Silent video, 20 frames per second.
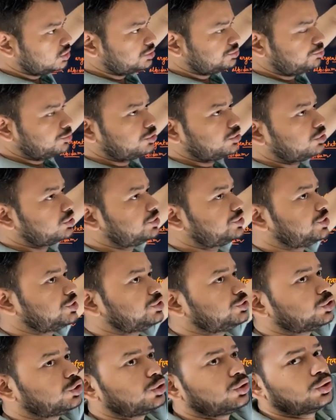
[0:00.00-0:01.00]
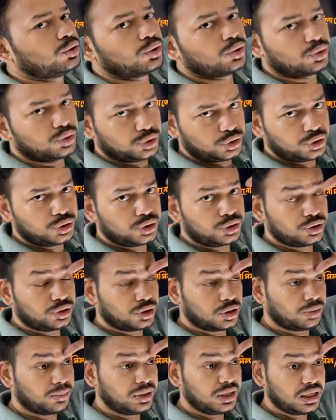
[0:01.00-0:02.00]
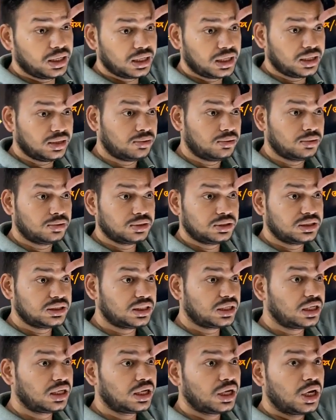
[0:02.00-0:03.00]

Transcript: স্পোর হচ্ছে জনন কোষ তবে এগুলো হচ্ছে